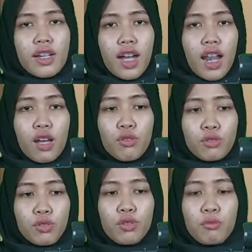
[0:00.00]
kalau
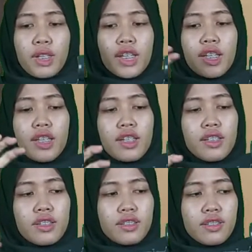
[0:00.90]
untuk
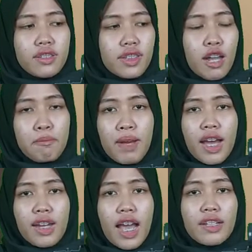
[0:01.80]
beli
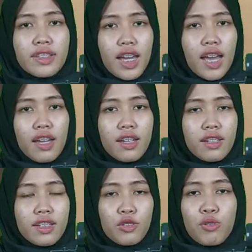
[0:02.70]
senapan aja
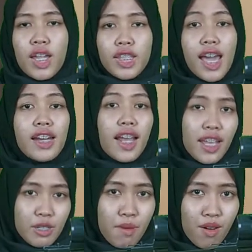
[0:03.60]
itu nanti
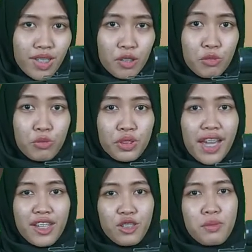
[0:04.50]
harganya di bawah 1
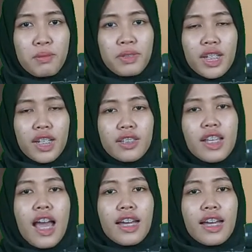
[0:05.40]
juta ya Sobat Bedilas.